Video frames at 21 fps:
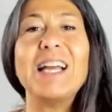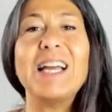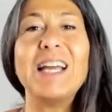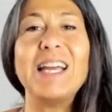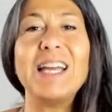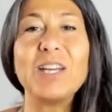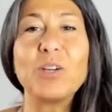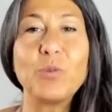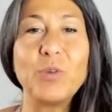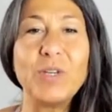
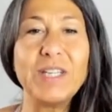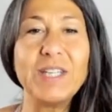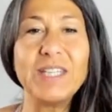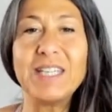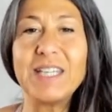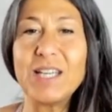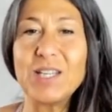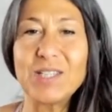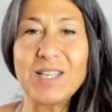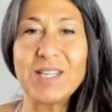e quindi
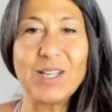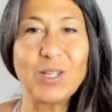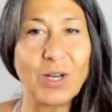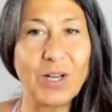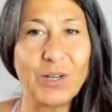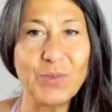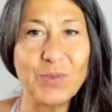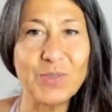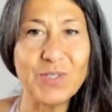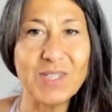chi è iscritto
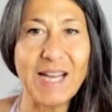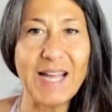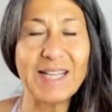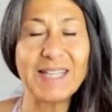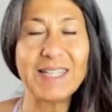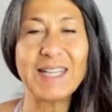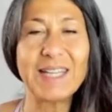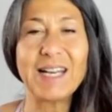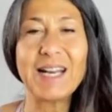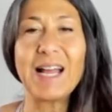alla
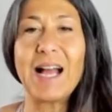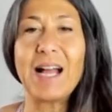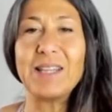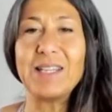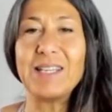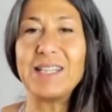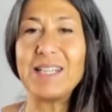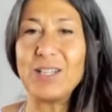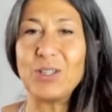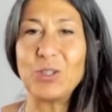newsletter ha
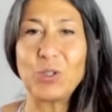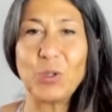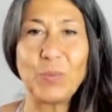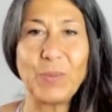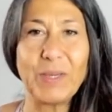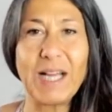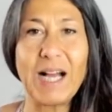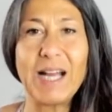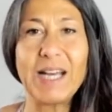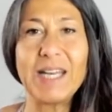diritto
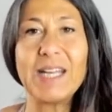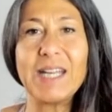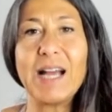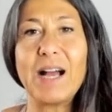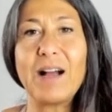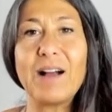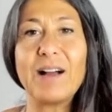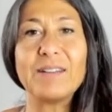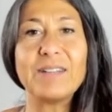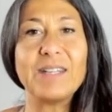magari a